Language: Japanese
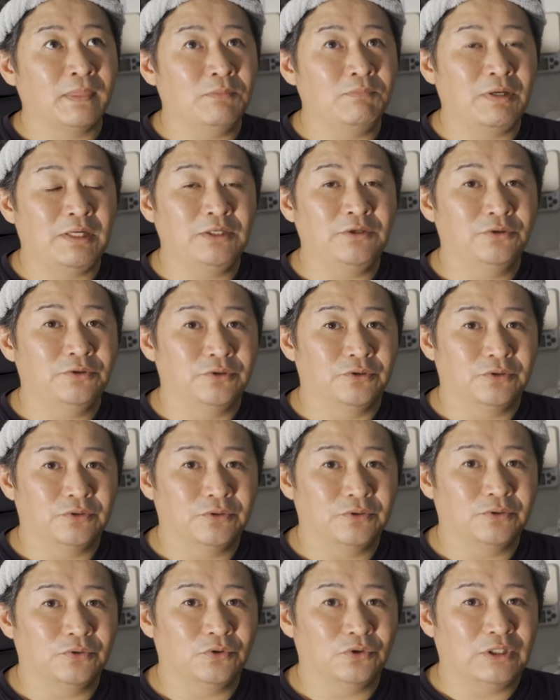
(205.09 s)
まあいろい
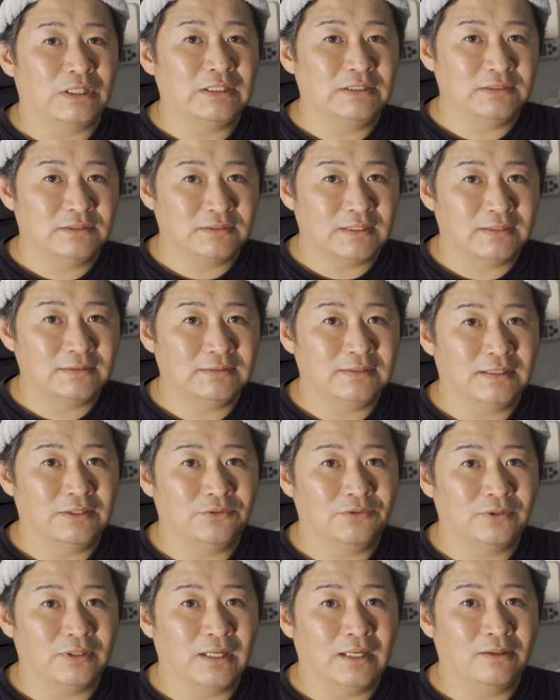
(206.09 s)
ろ固定資産税
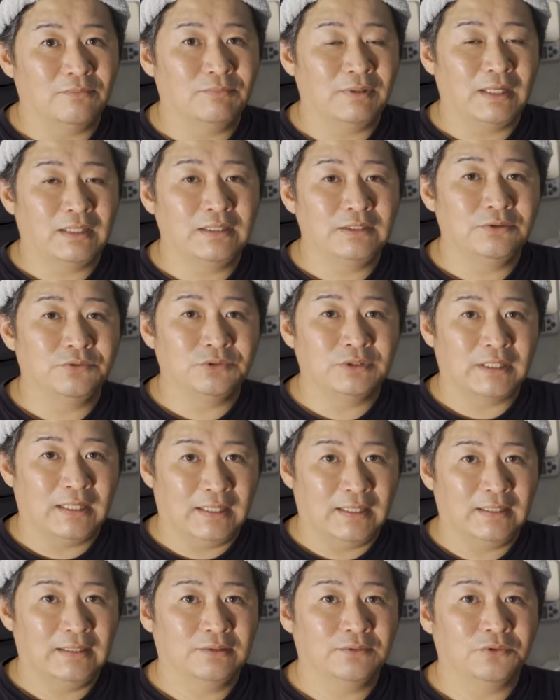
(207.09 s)
とかまあいろん
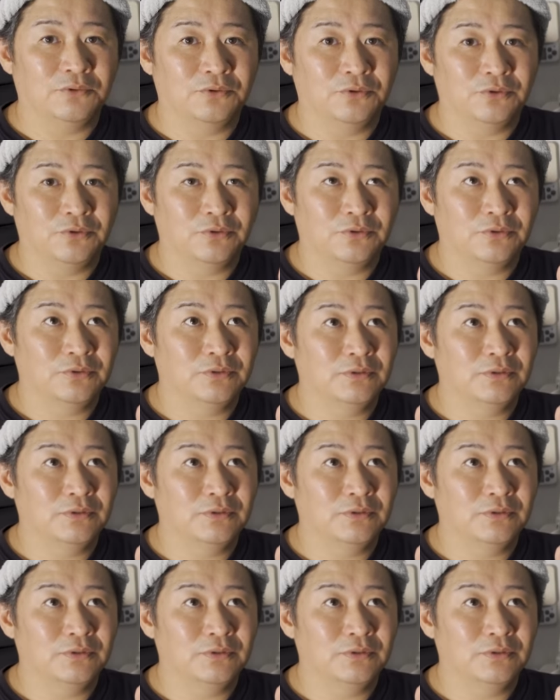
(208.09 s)
なこ